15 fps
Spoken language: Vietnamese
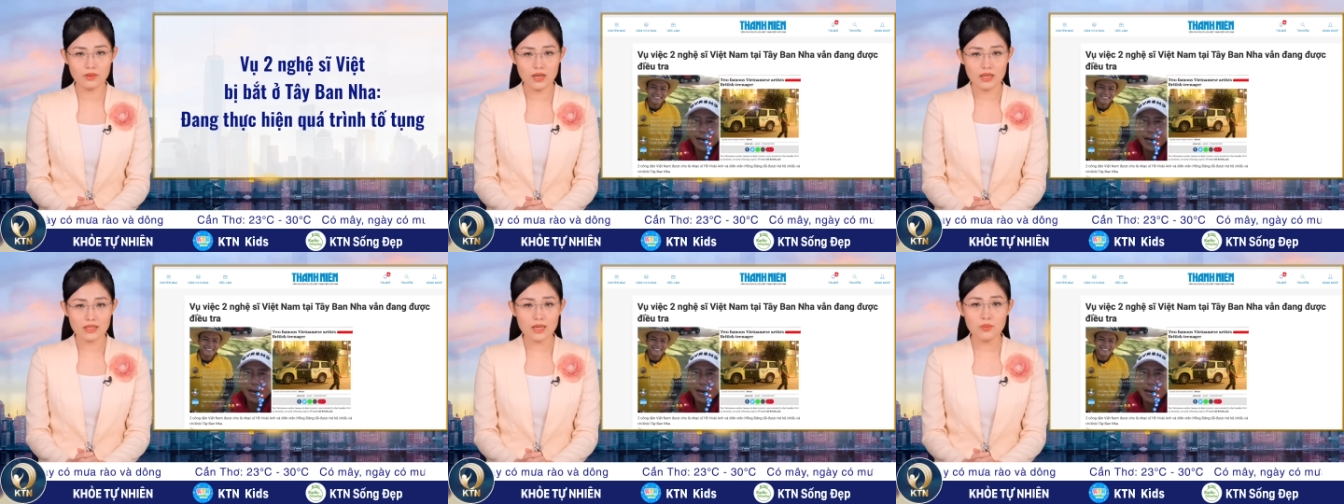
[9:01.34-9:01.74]

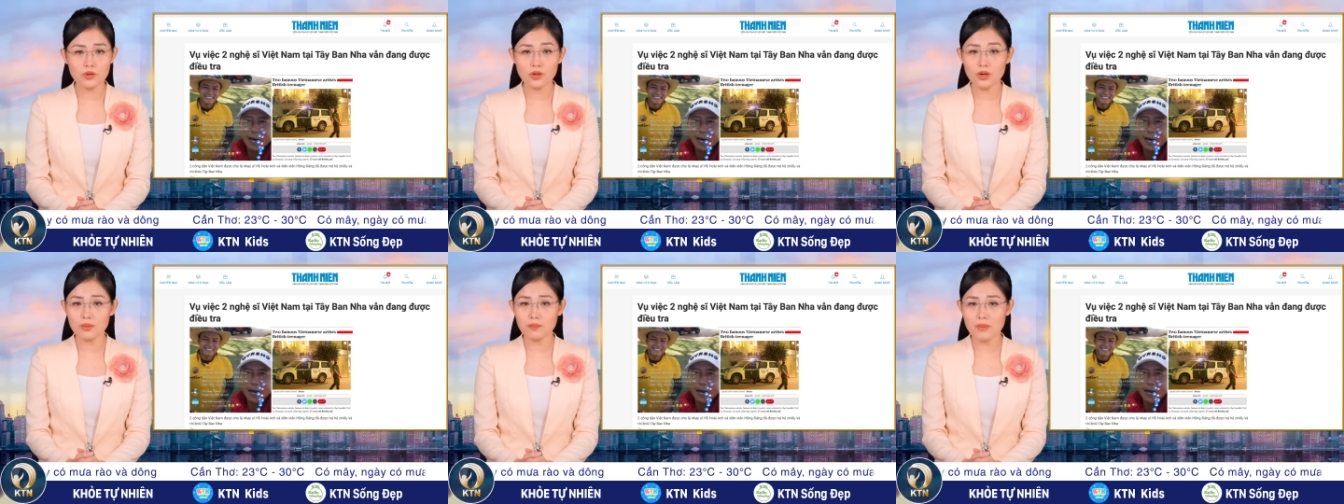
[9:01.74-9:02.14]
Tại
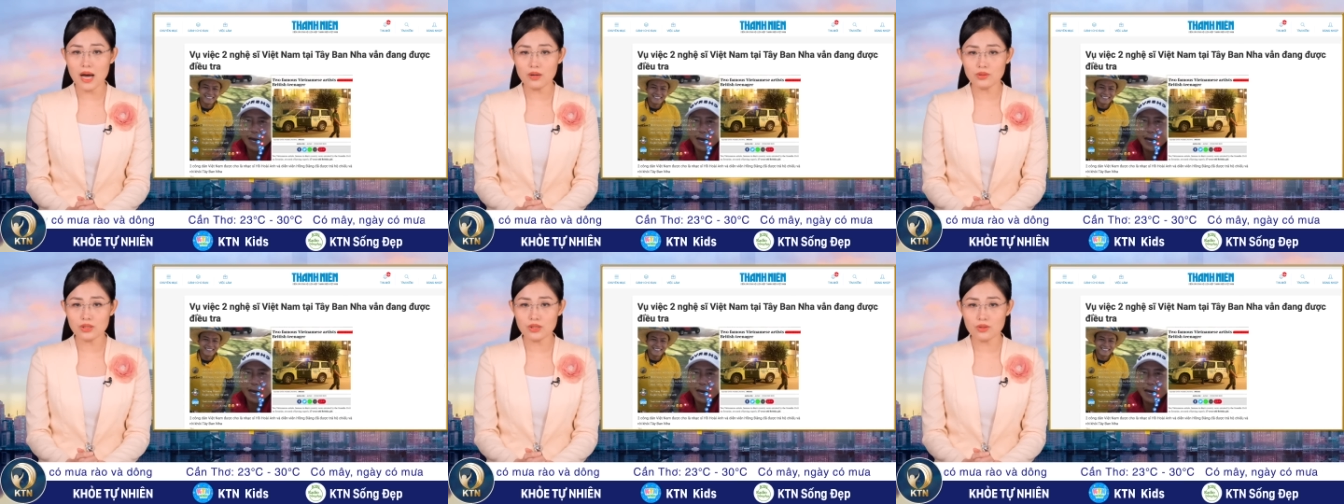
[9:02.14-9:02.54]
buổi họp
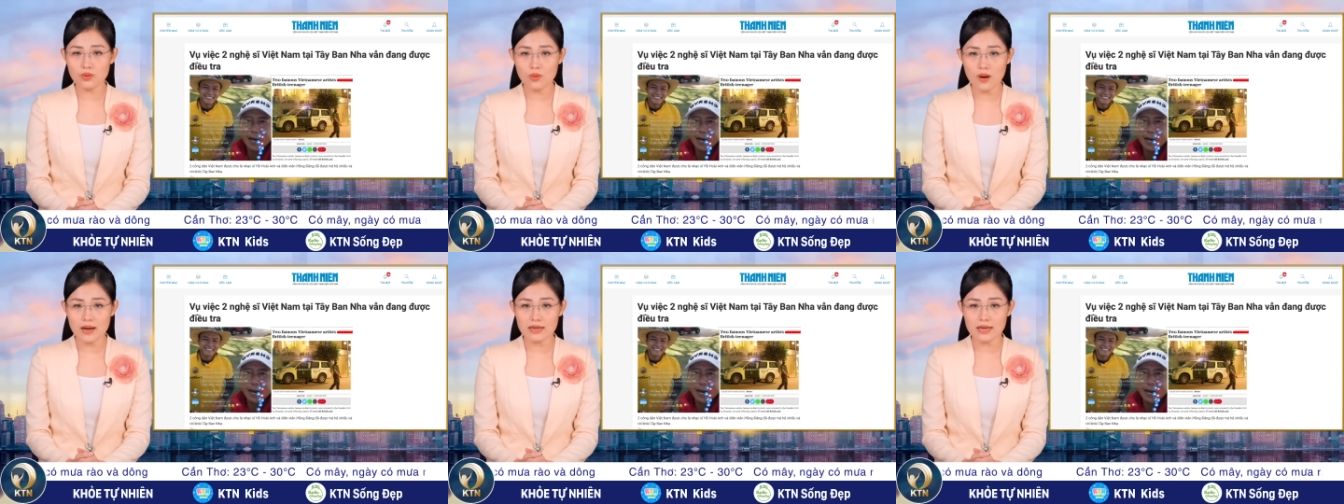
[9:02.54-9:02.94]
báo chiều
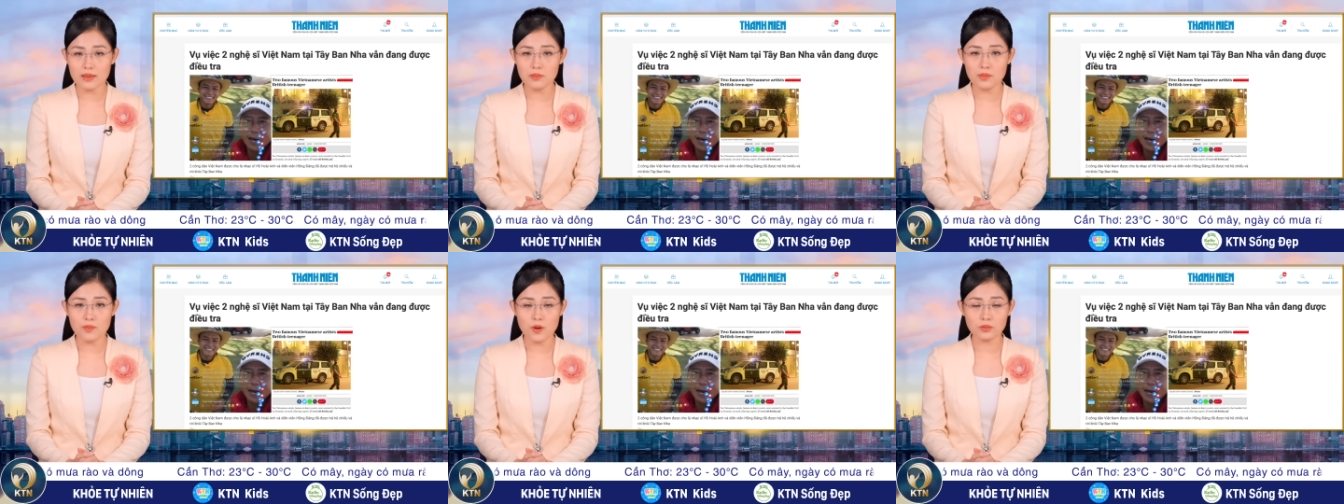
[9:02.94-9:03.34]
qua ngày
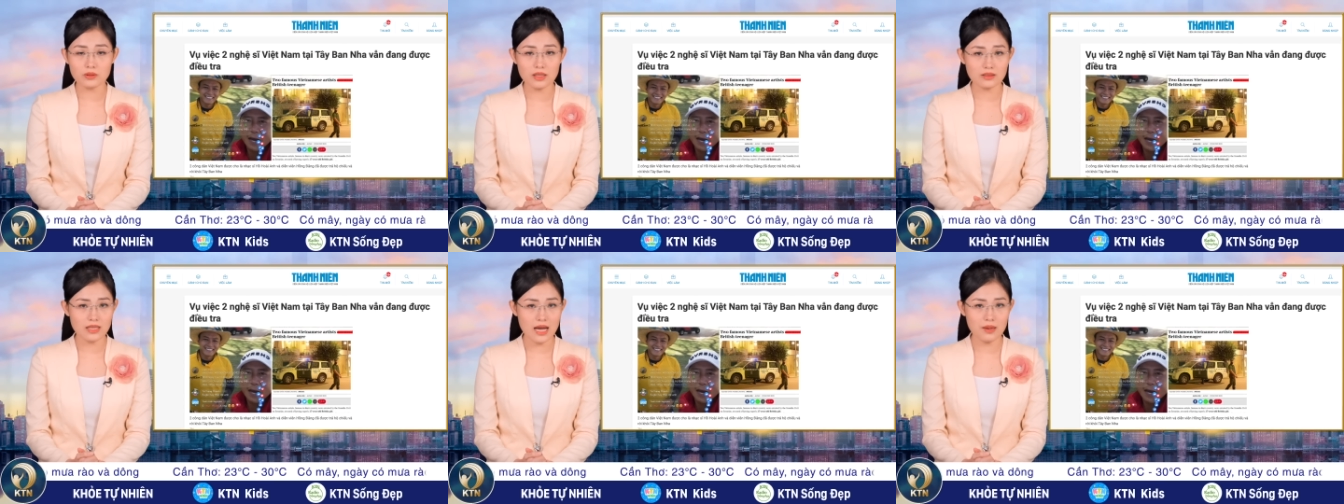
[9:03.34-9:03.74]
11
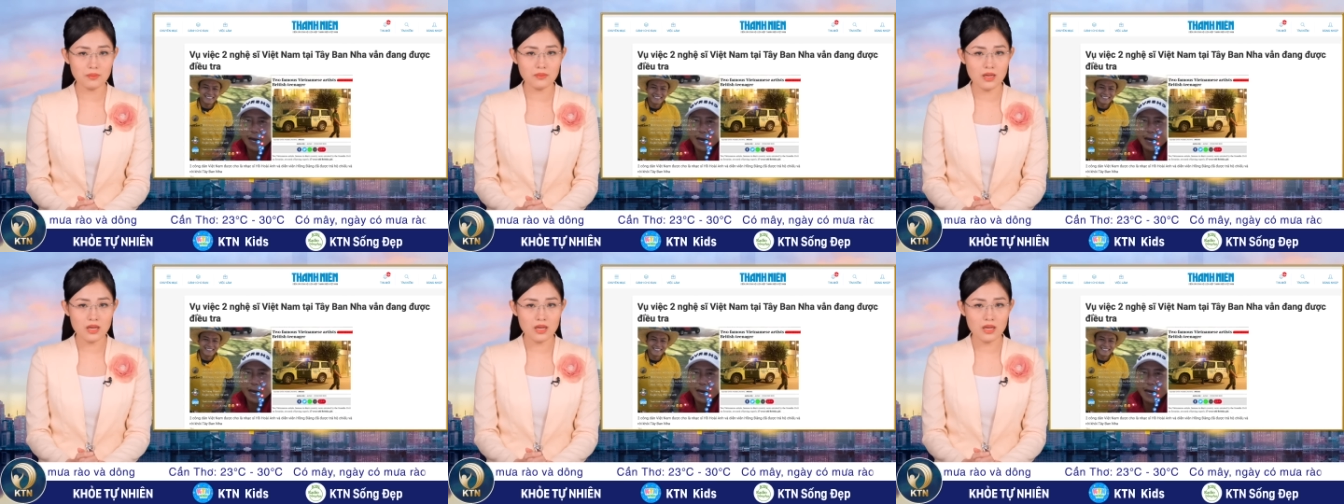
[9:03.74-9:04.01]
tháng 8,